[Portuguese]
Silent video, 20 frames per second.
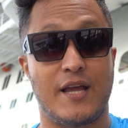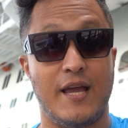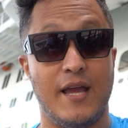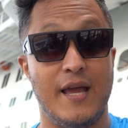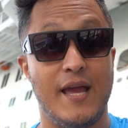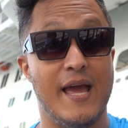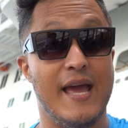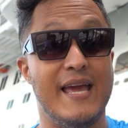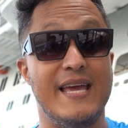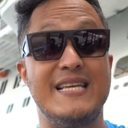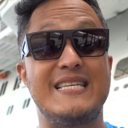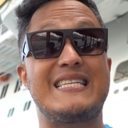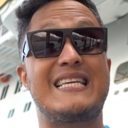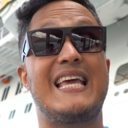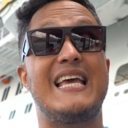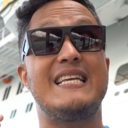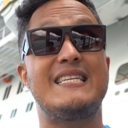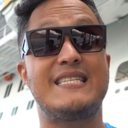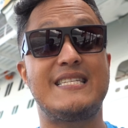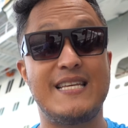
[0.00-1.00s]
que
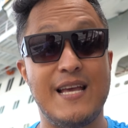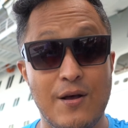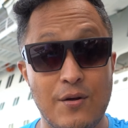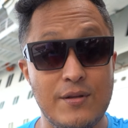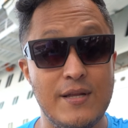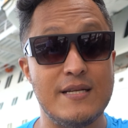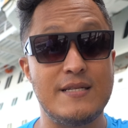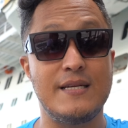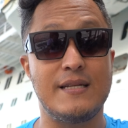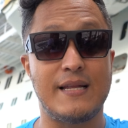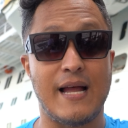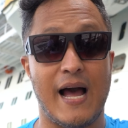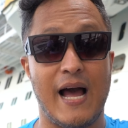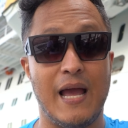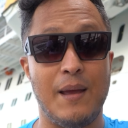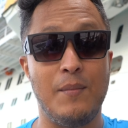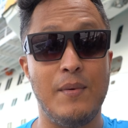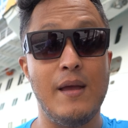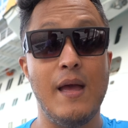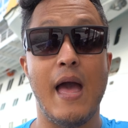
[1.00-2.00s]
esqueceu desse
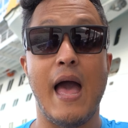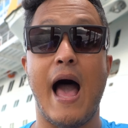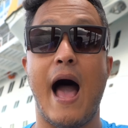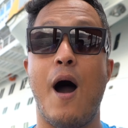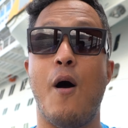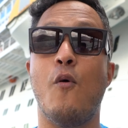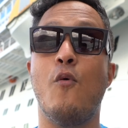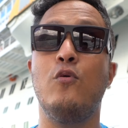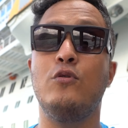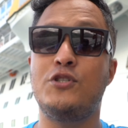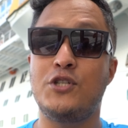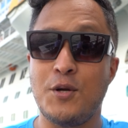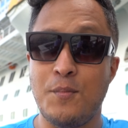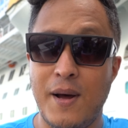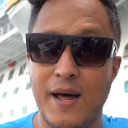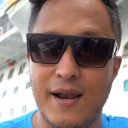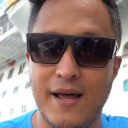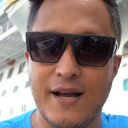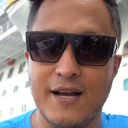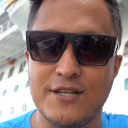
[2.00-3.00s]
time, a
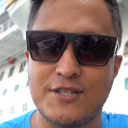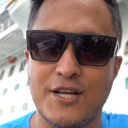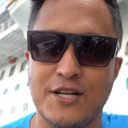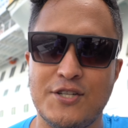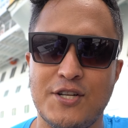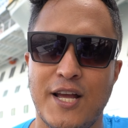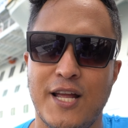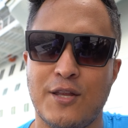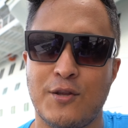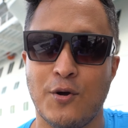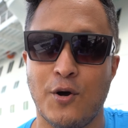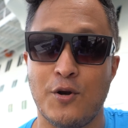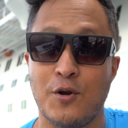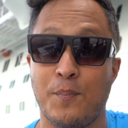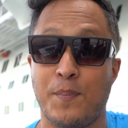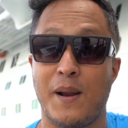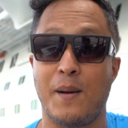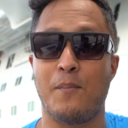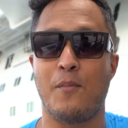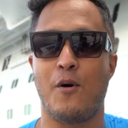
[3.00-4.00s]
última lancha de retorno
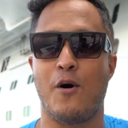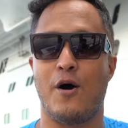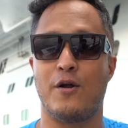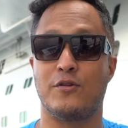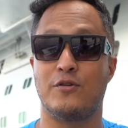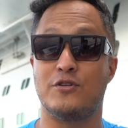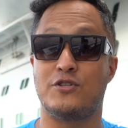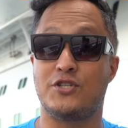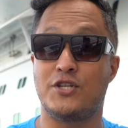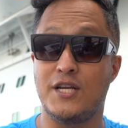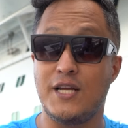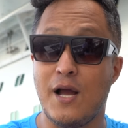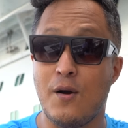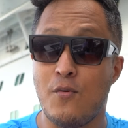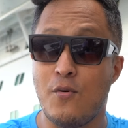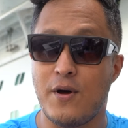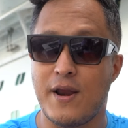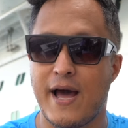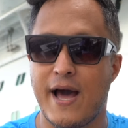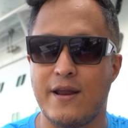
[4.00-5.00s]
para bordo tinha
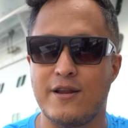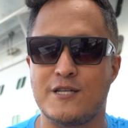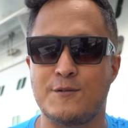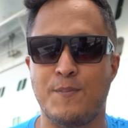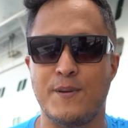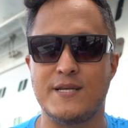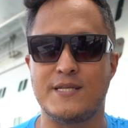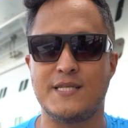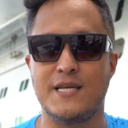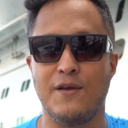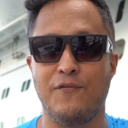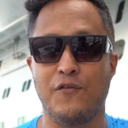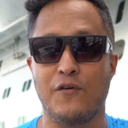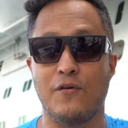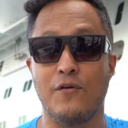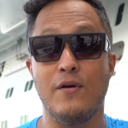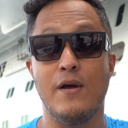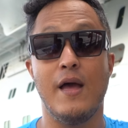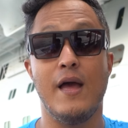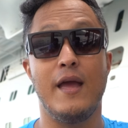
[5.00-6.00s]
um horário
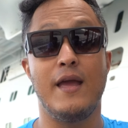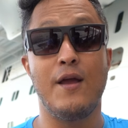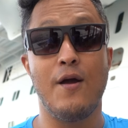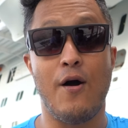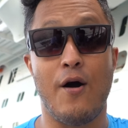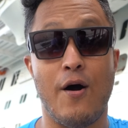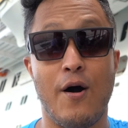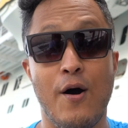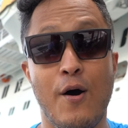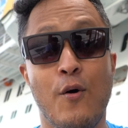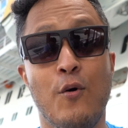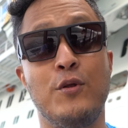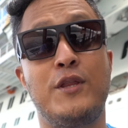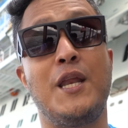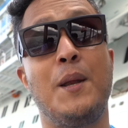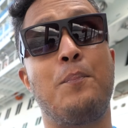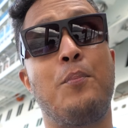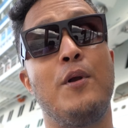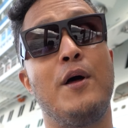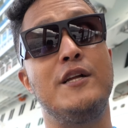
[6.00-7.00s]
específico e ó, o
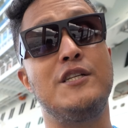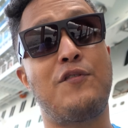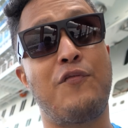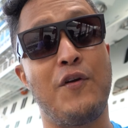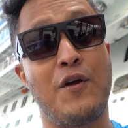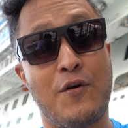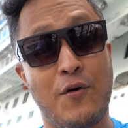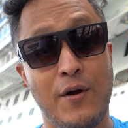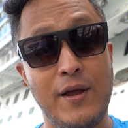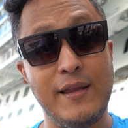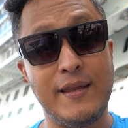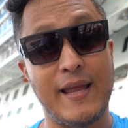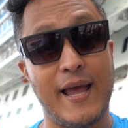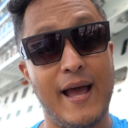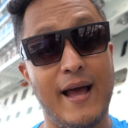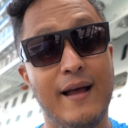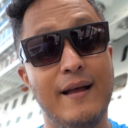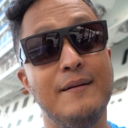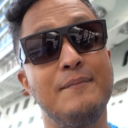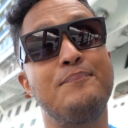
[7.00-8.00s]
tripulante ficou em
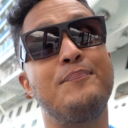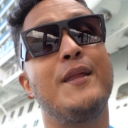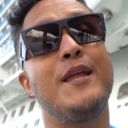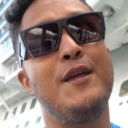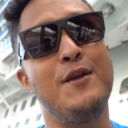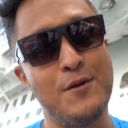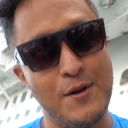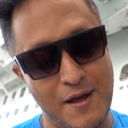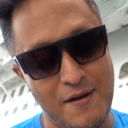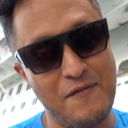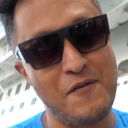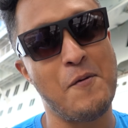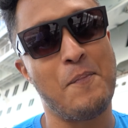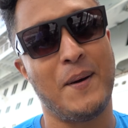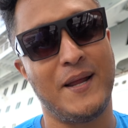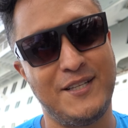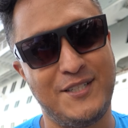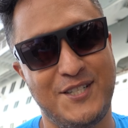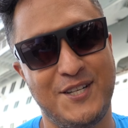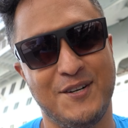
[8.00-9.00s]
terra e o navio
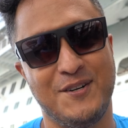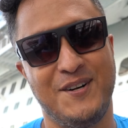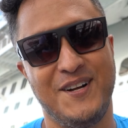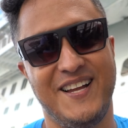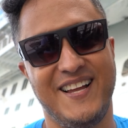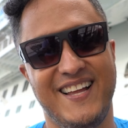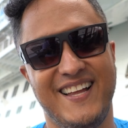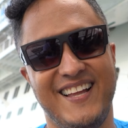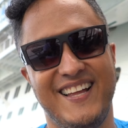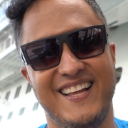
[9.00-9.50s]
partiu.